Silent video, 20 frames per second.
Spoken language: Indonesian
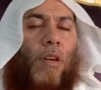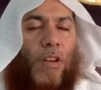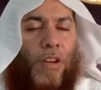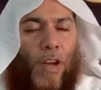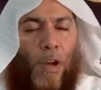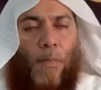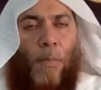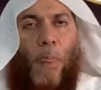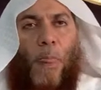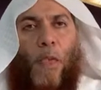
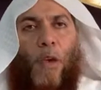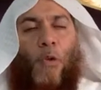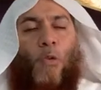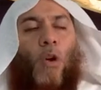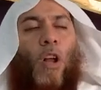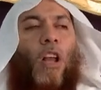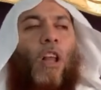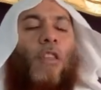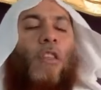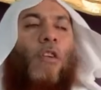Nah,
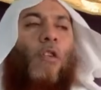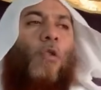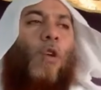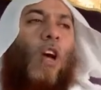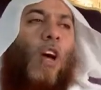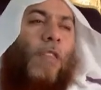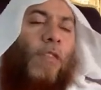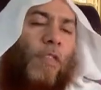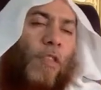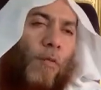والذي
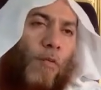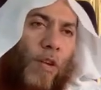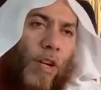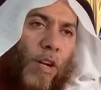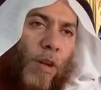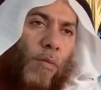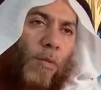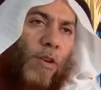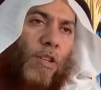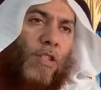يكذب
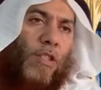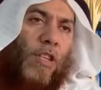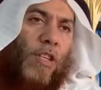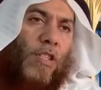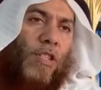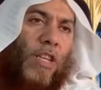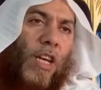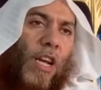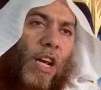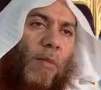النبي صلى الله
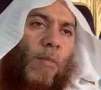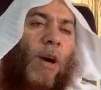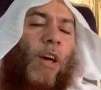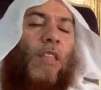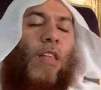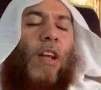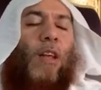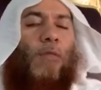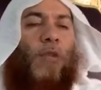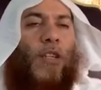عليه وسلم
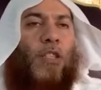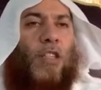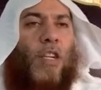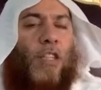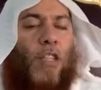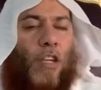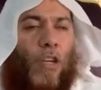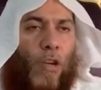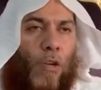هذا لم يشهد